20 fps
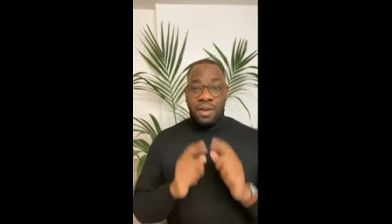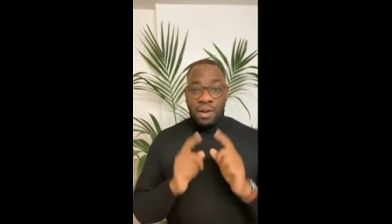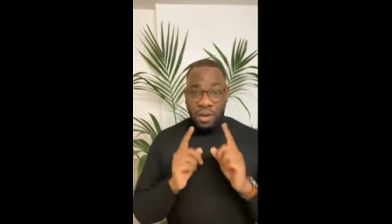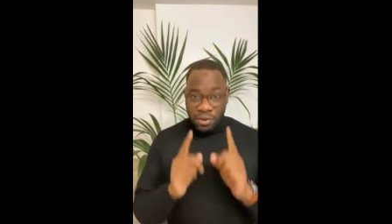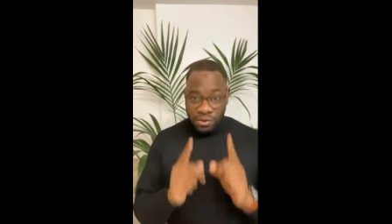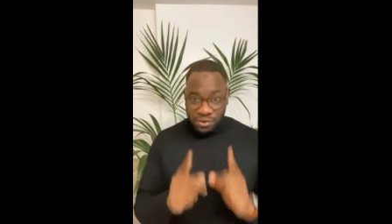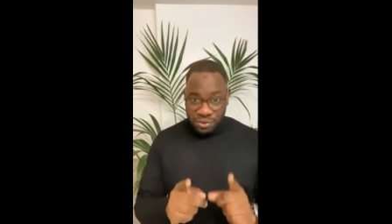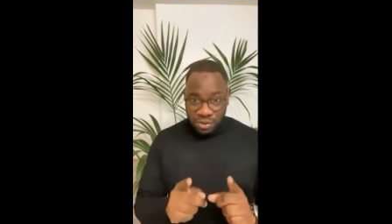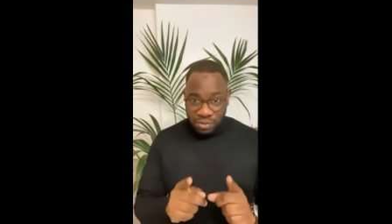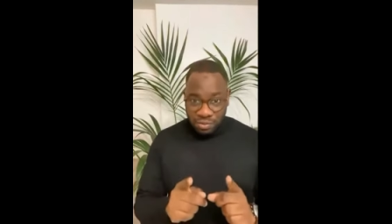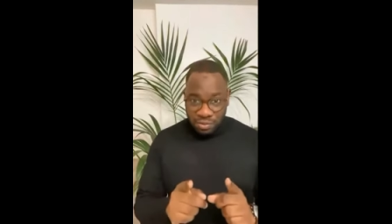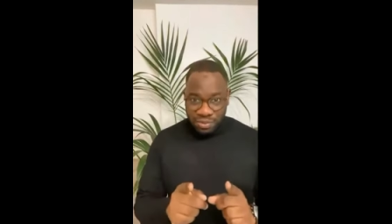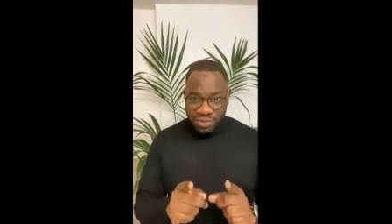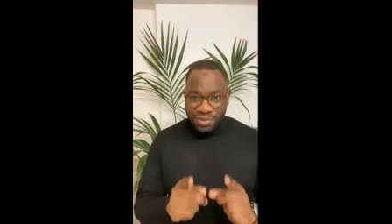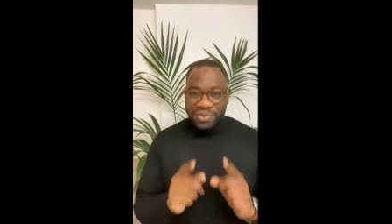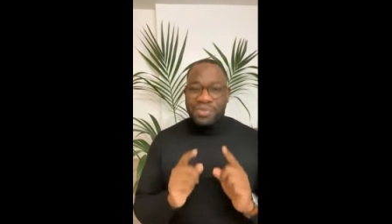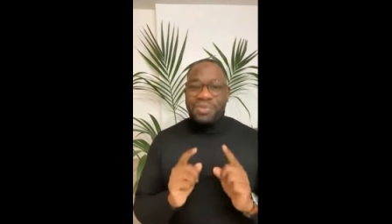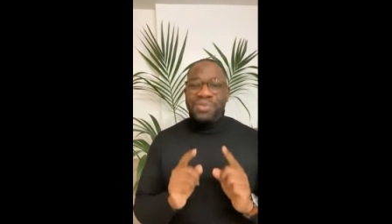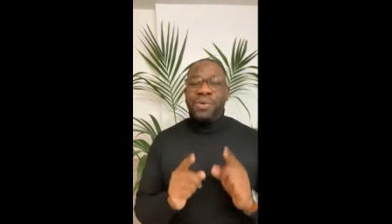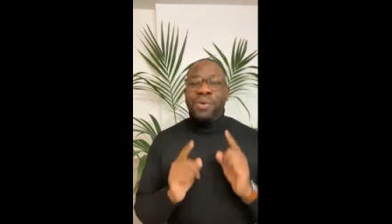Ensemble,
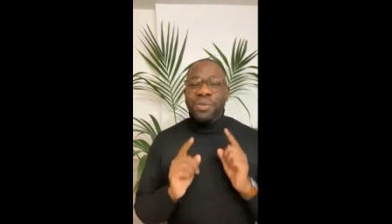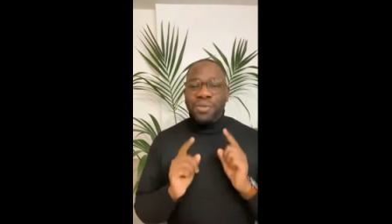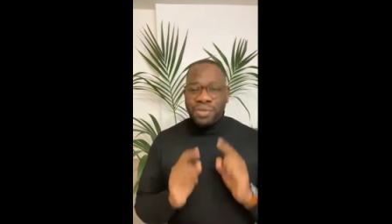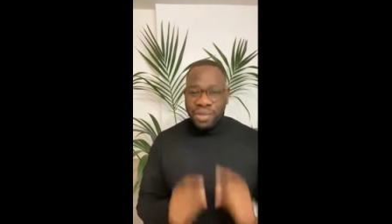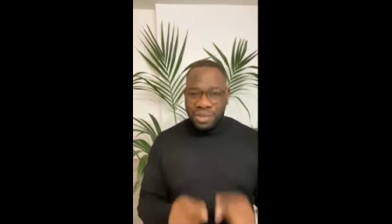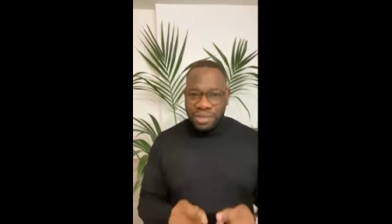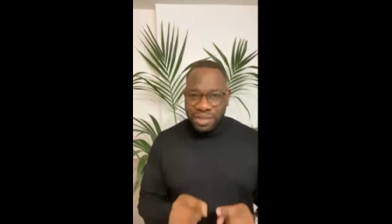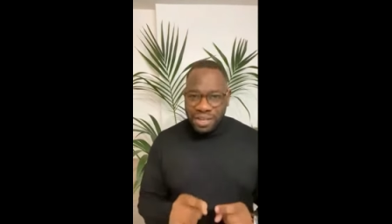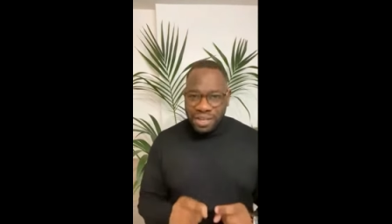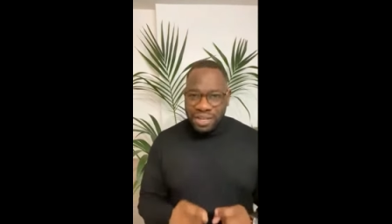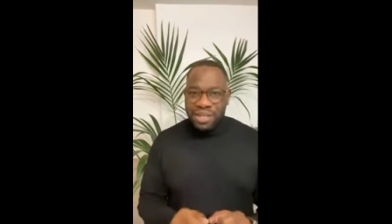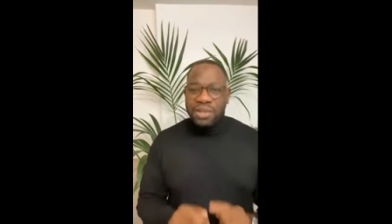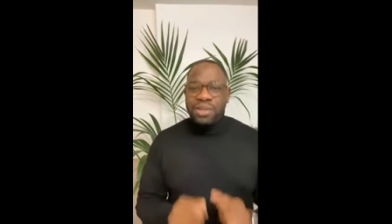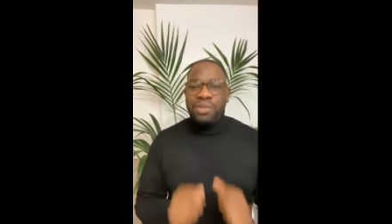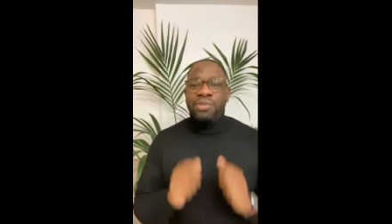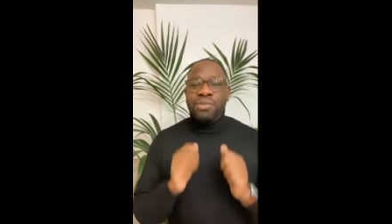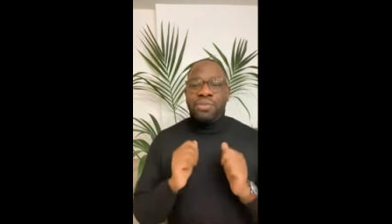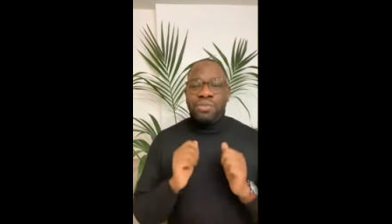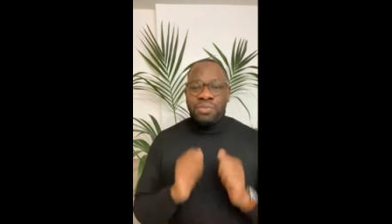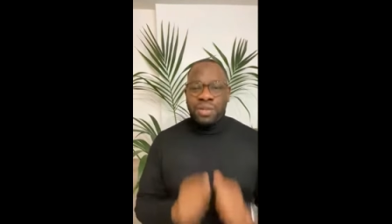nous ferons donner
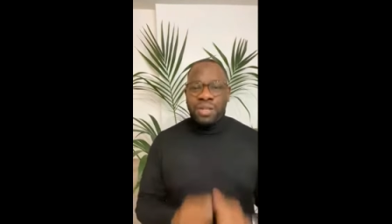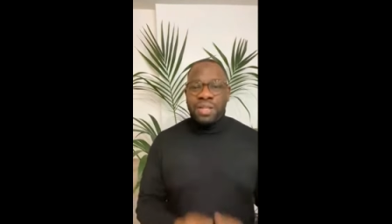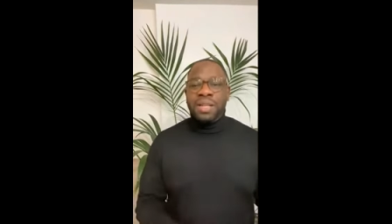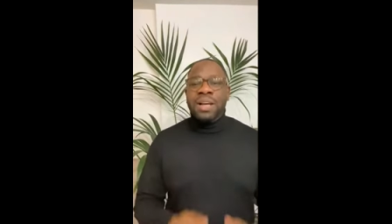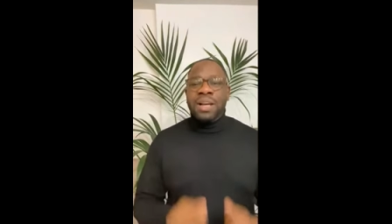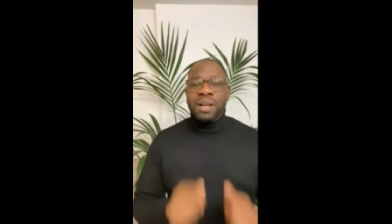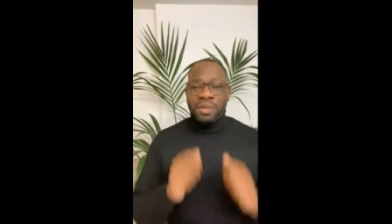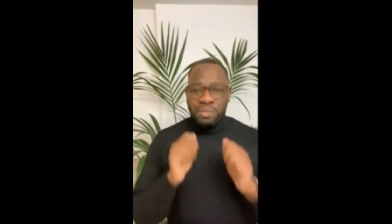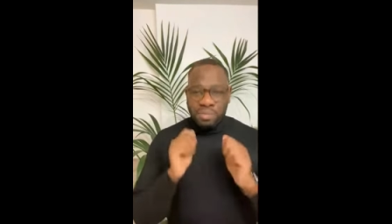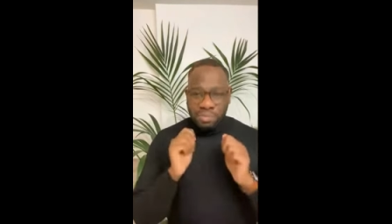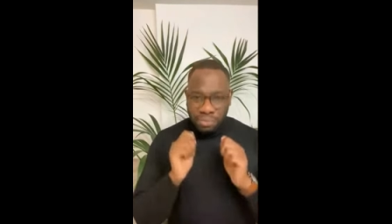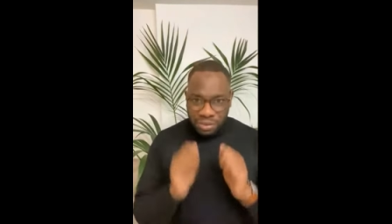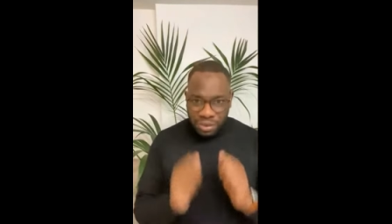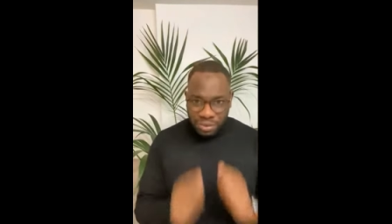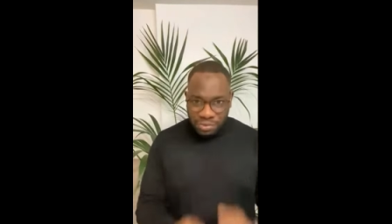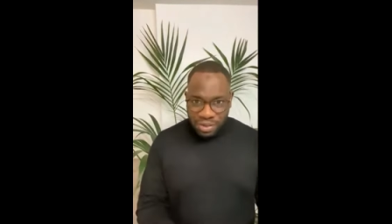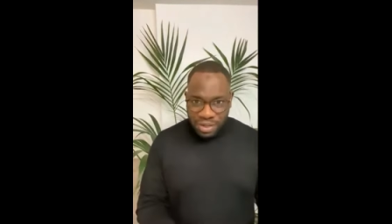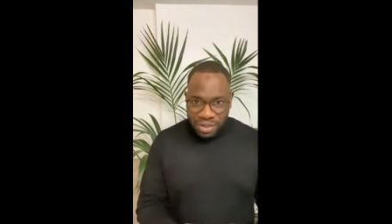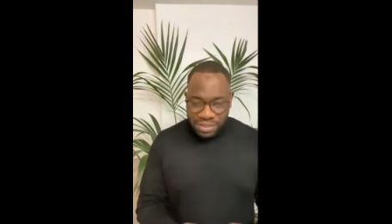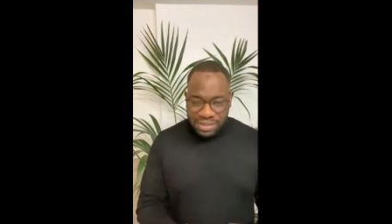une ville plus
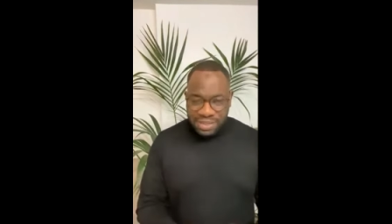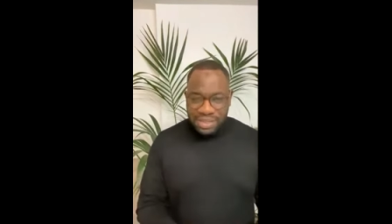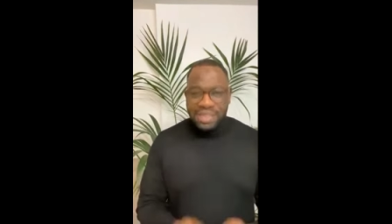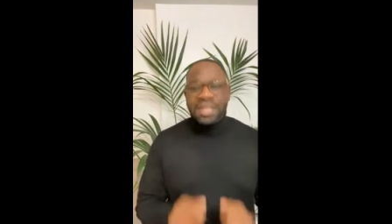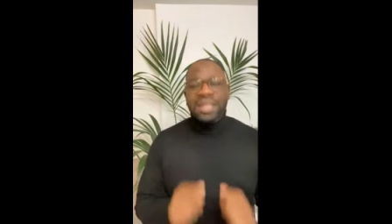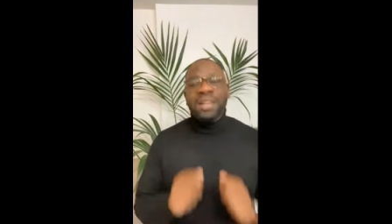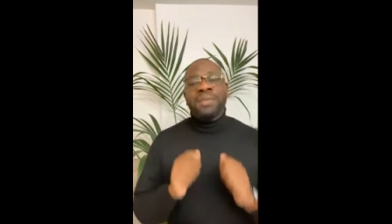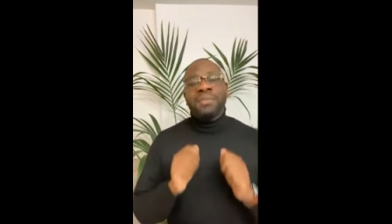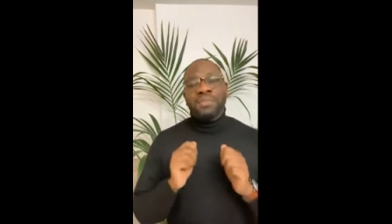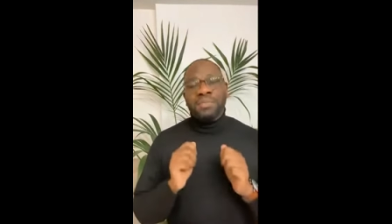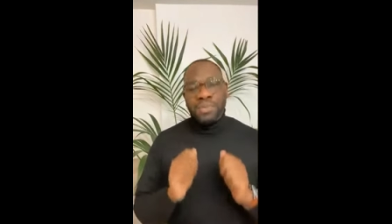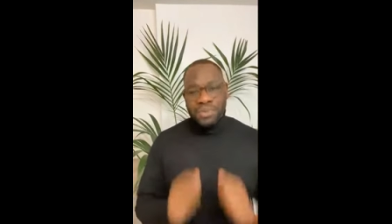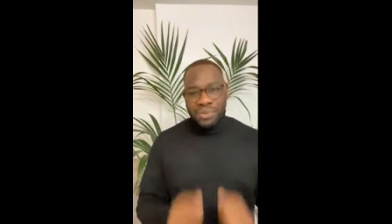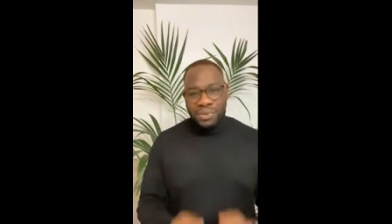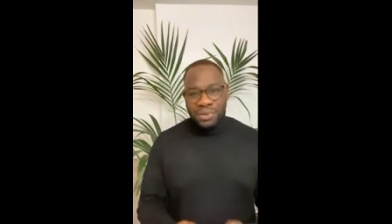démocratique, plus